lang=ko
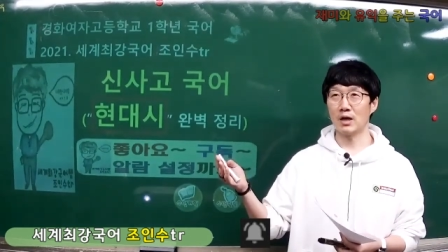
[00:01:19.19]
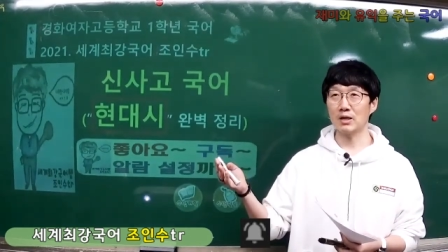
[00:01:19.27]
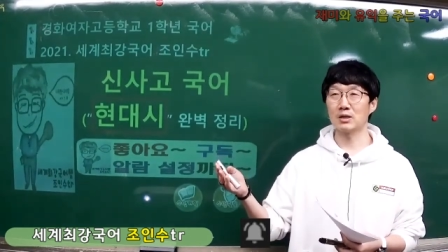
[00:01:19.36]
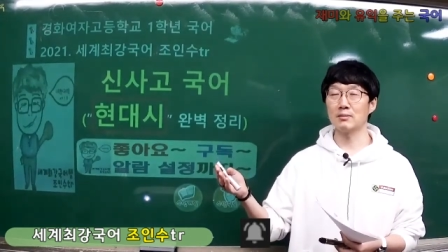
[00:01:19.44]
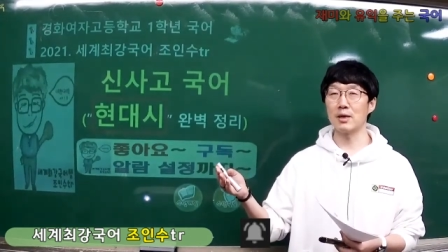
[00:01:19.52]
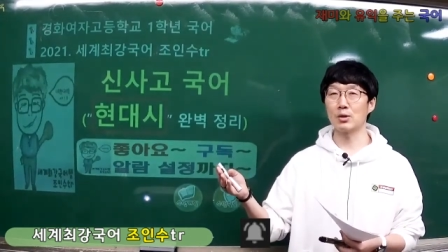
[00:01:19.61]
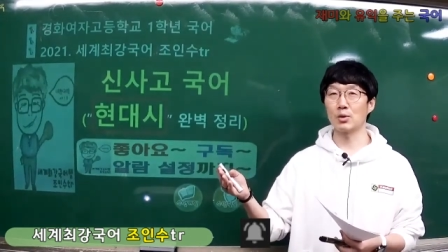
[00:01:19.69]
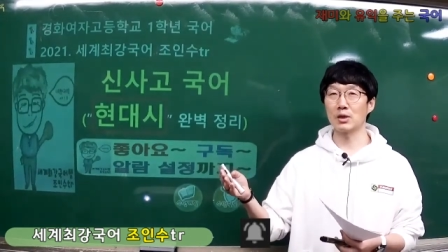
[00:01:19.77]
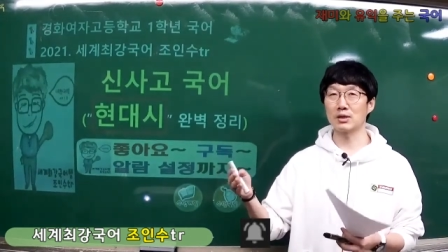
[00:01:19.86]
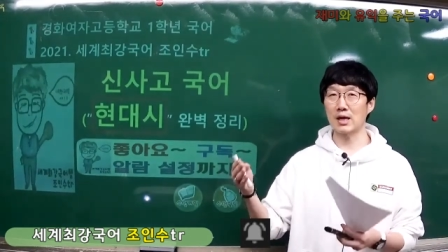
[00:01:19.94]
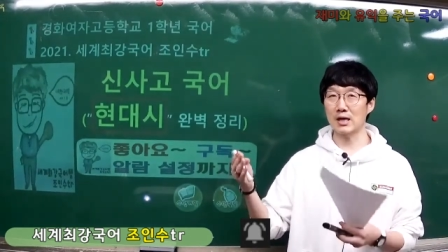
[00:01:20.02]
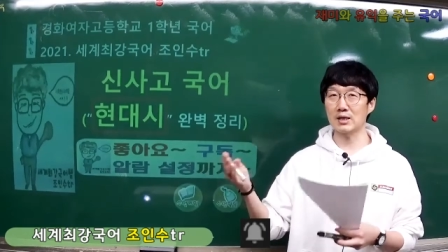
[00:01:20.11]
학습
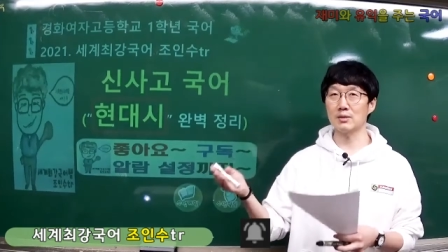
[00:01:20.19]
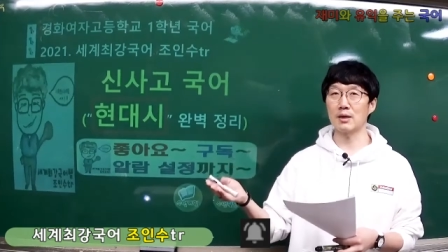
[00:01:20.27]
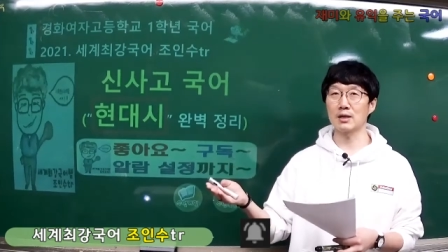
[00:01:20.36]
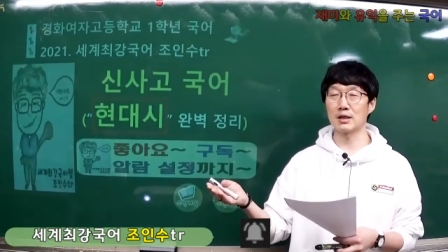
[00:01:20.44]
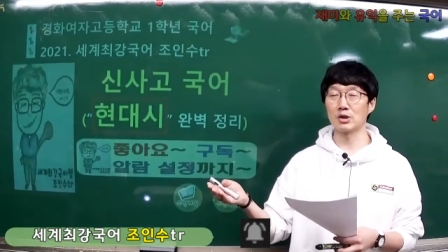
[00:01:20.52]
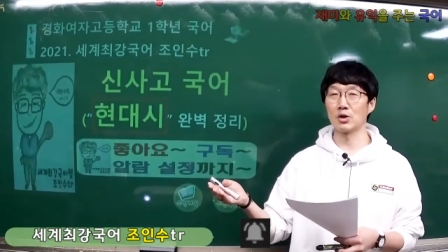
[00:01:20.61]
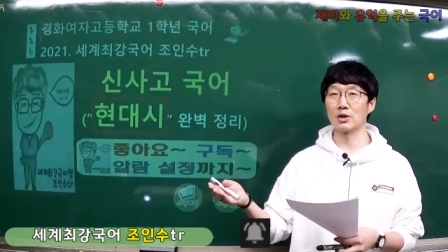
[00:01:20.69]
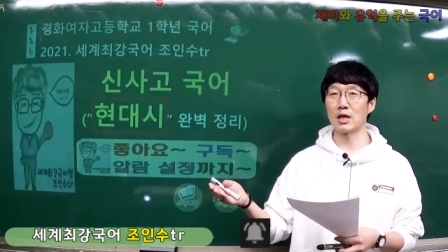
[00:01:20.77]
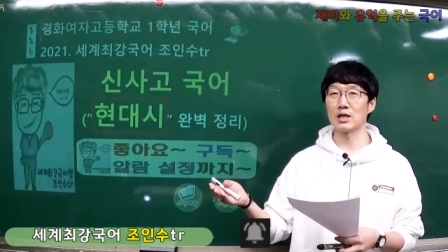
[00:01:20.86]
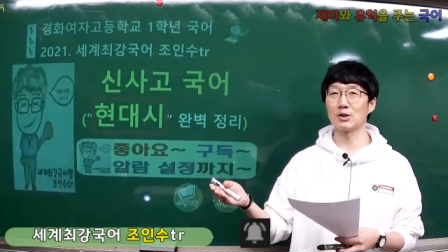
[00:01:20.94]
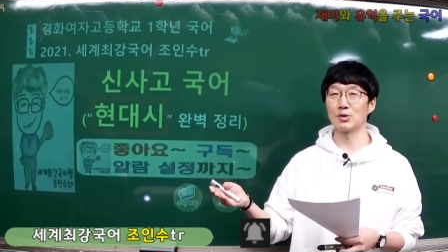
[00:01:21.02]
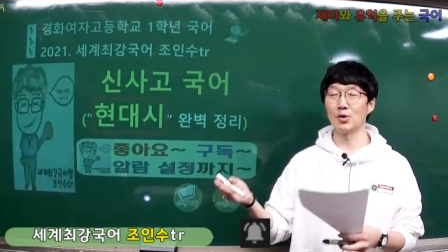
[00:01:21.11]
활동까지 깔끔하게 잘
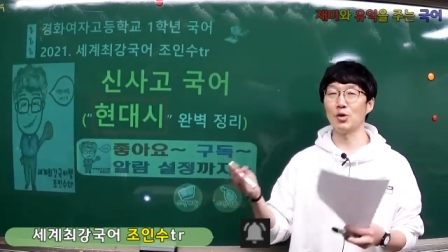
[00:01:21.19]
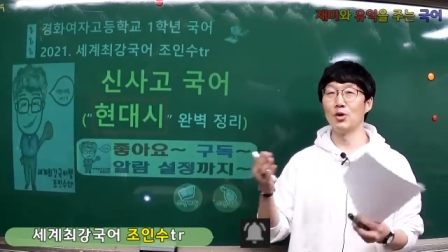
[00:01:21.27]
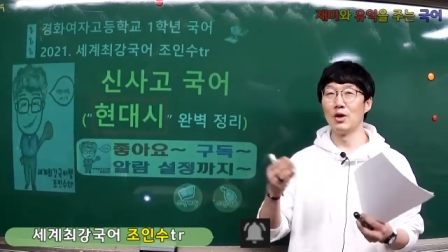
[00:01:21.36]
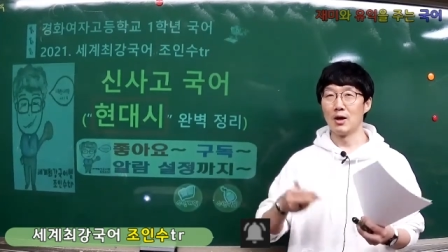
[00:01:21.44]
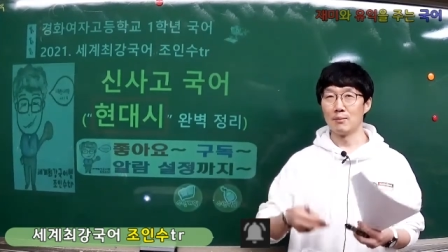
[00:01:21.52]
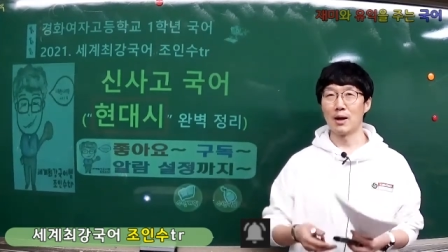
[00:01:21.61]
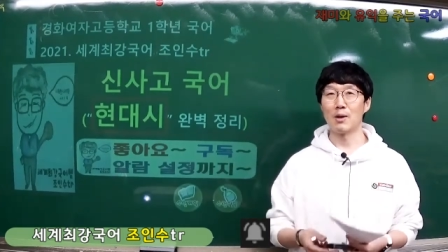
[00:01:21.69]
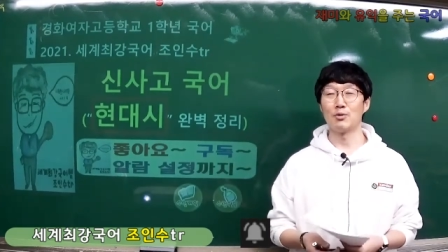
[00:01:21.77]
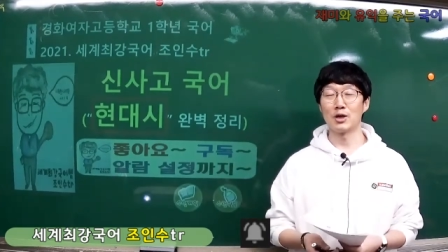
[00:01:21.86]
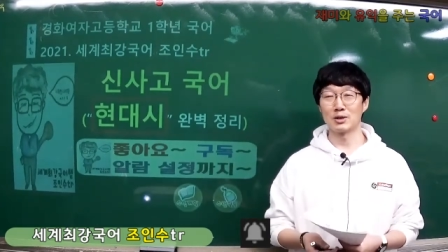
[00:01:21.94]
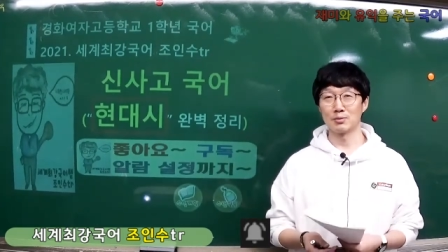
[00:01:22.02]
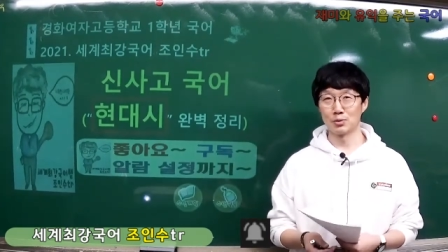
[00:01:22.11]
정리하시고
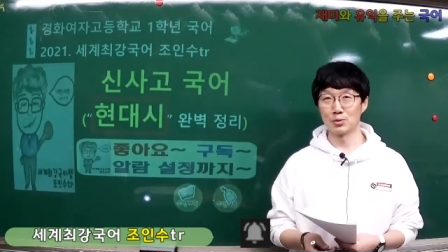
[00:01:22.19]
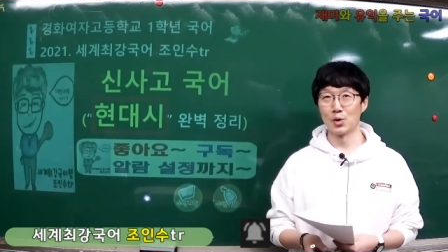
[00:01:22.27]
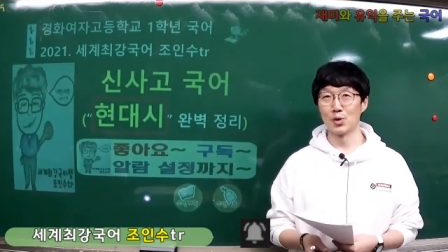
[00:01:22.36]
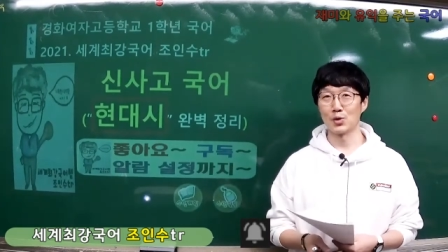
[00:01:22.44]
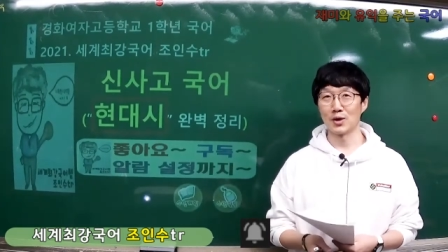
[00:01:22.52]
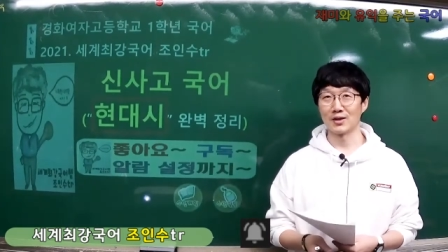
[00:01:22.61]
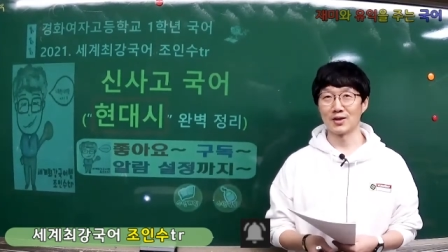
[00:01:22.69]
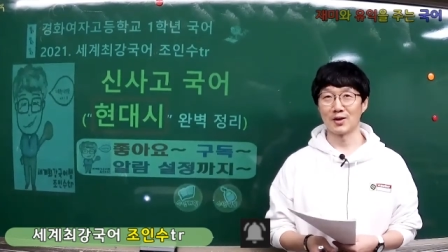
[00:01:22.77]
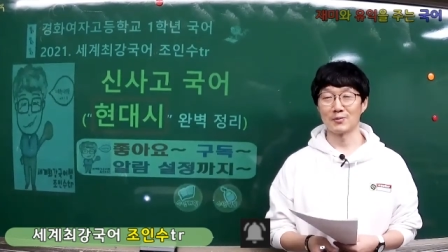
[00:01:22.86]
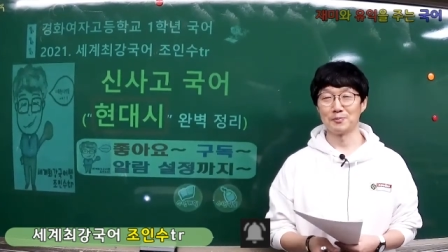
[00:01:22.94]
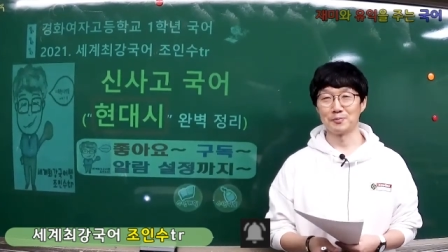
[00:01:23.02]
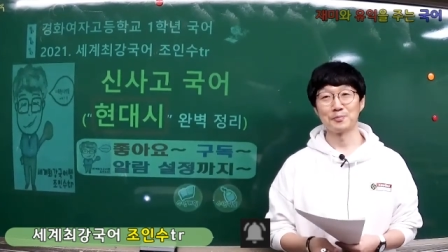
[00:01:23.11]
마무리하시면 좋을 것 같아요.